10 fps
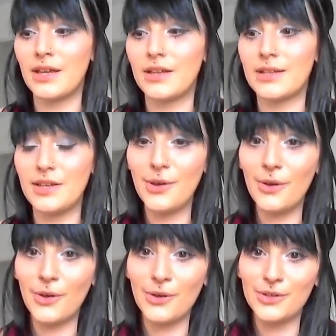
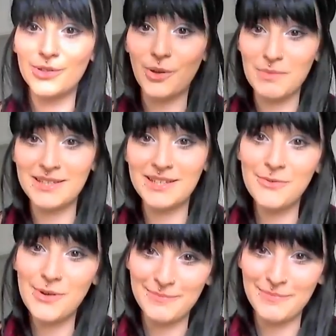D'ailleurs, je remercie
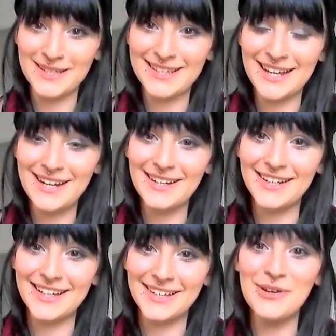White Pastel
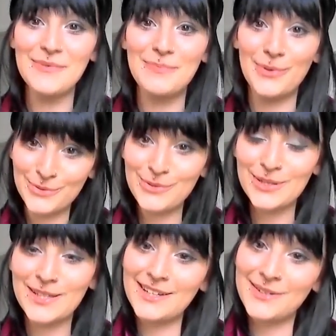pour tous
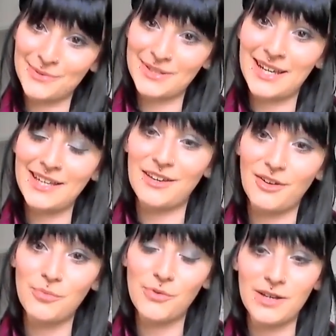ses conseils.
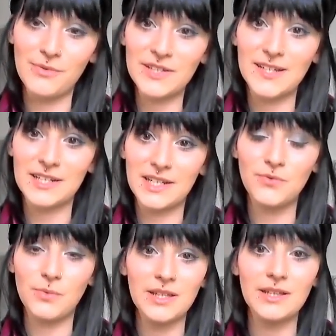D'ailleurs, vous pouvez aller voir sa chaîne, je
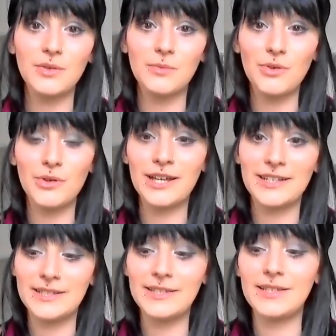vous mettrai sûrement le lien
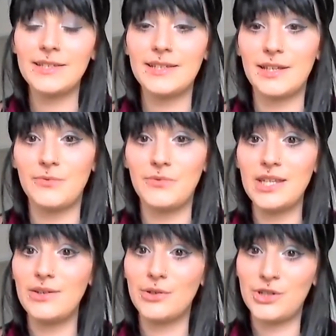ici. C'est une
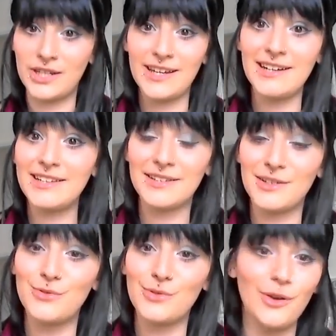fille géniale qui a
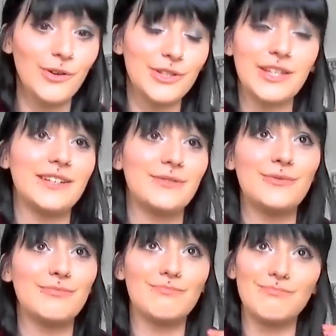des, couleurs, des
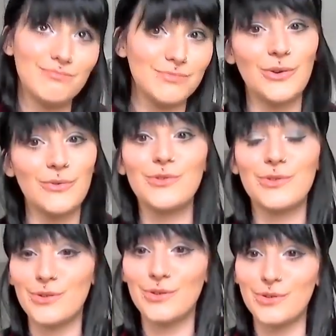cheveux
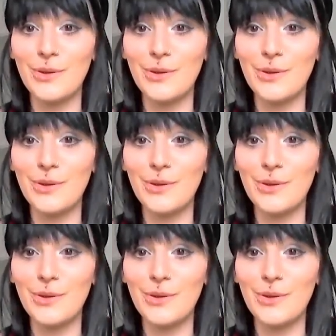de, de,